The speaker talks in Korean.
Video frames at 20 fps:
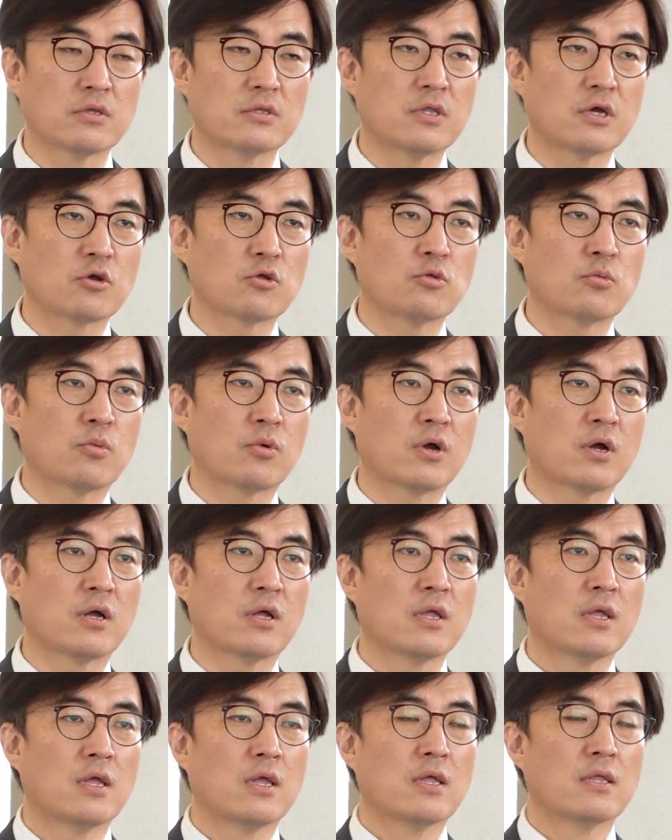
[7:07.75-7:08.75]
이낙연
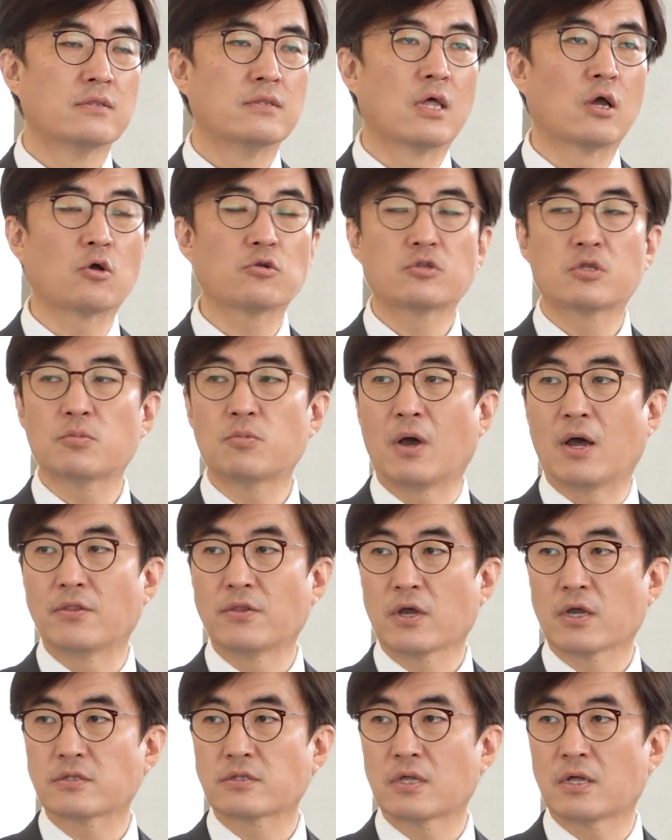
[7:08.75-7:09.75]
후보가 네거티브
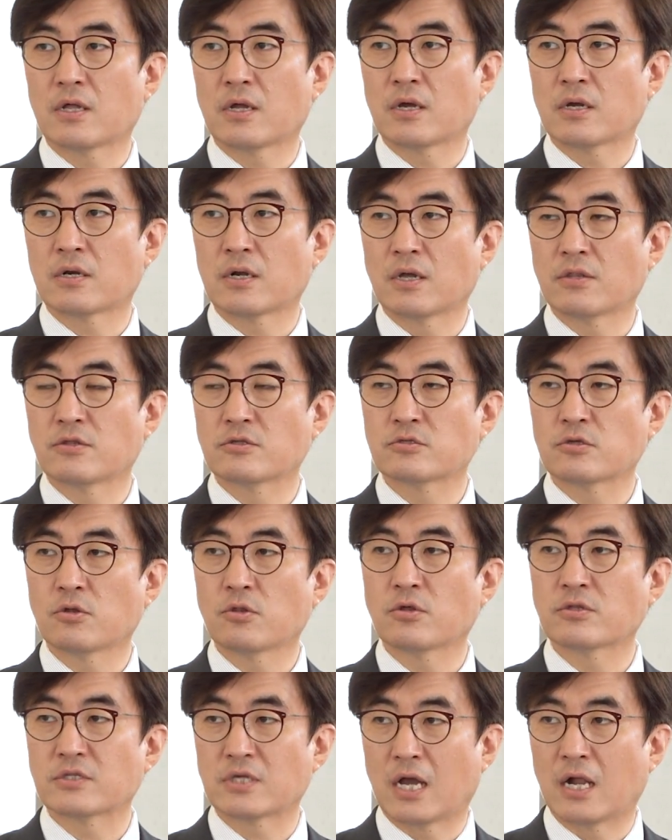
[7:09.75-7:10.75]
안 하겠다라는
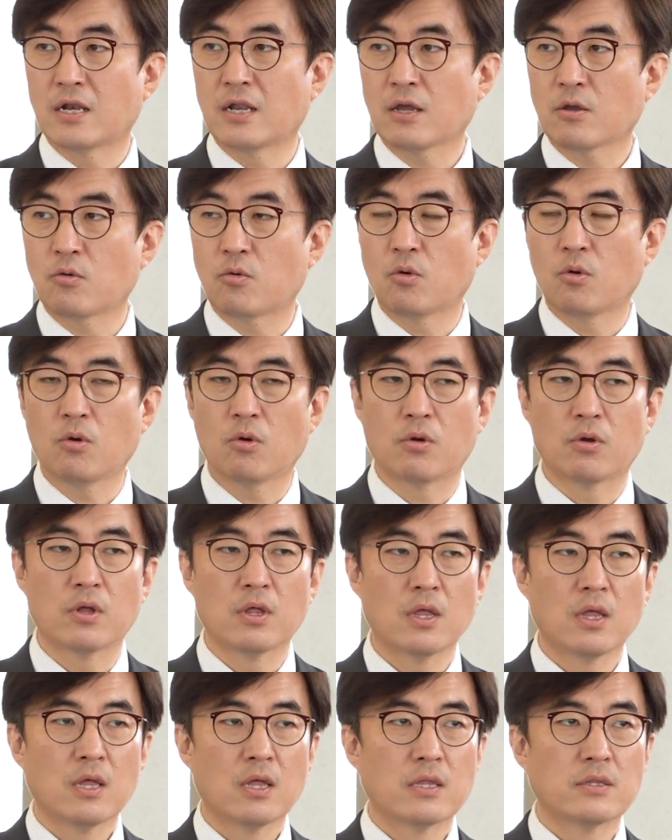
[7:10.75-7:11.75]
선언 잘
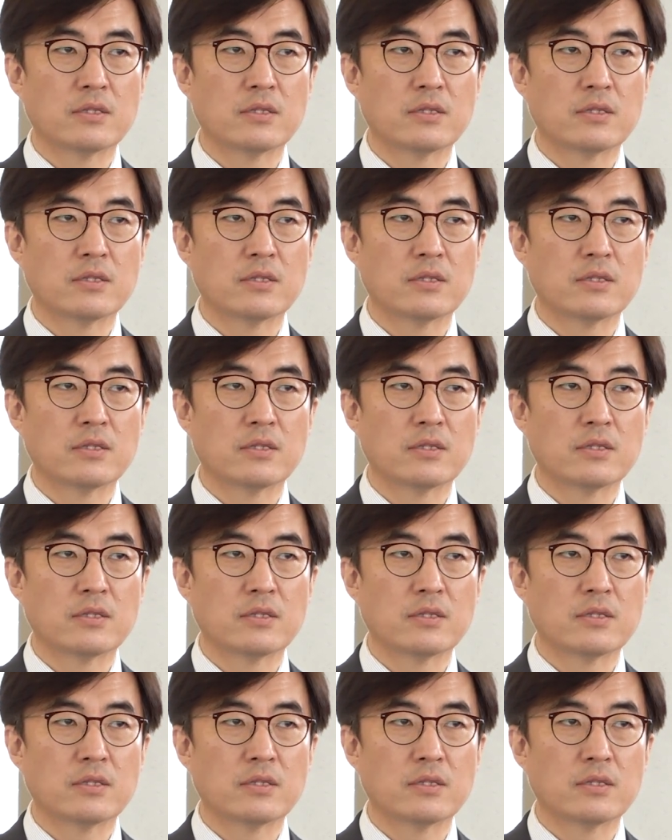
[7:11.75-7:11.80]
했고